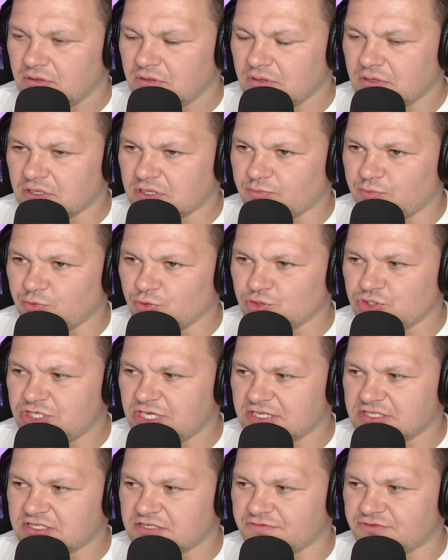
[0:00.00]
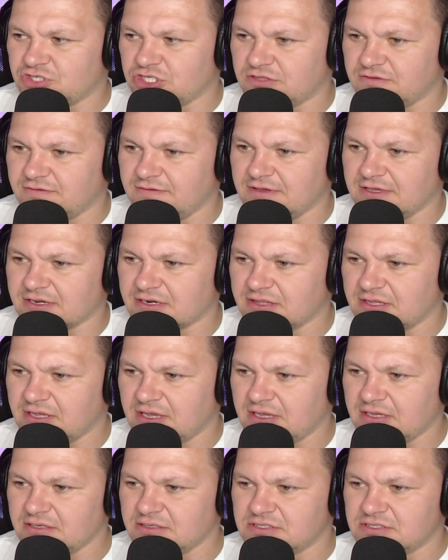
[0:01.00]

Это получается в четверг, да?